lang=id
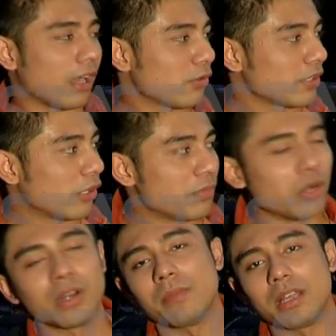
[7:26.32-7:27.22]
Aku selalu
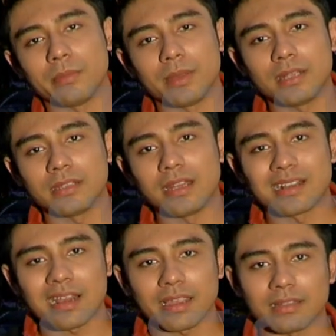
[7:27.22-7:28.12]
bawa kemana-mana, tadi
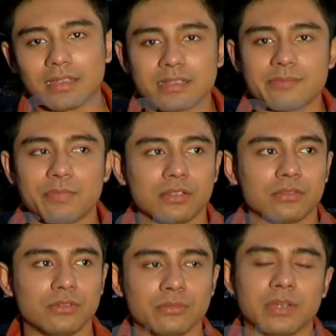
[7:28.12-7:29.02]
ada raket, ada
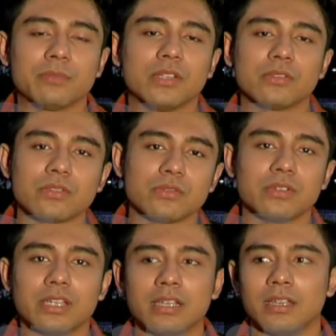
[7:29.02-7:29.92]
sepatu, badminton
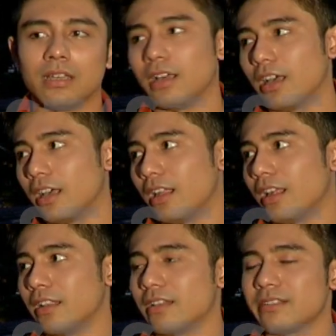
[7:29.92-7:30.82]
juga,
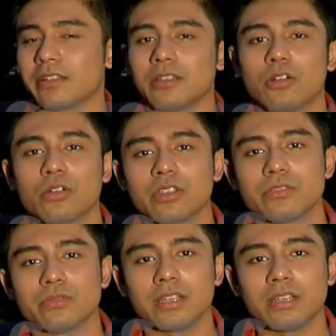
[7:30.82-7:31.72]
ada shuttlecocknya
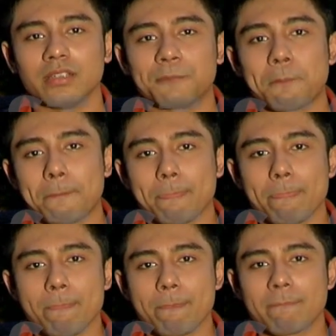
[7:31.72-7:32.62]
juga.
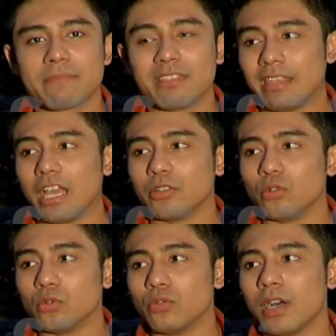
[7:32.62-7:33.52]
Tinggal
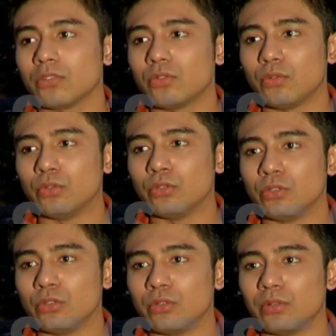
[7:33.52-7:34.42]
nunggu waktu
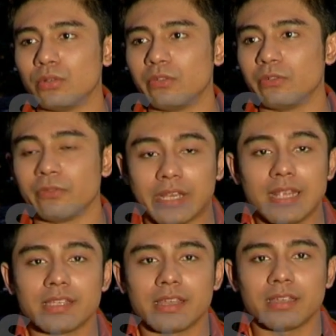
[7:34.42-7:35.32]
free
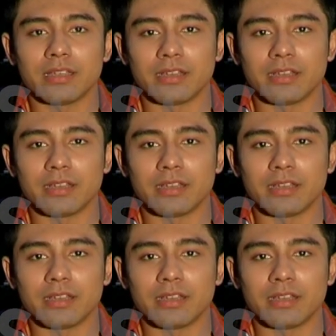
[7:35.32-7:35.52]
aja.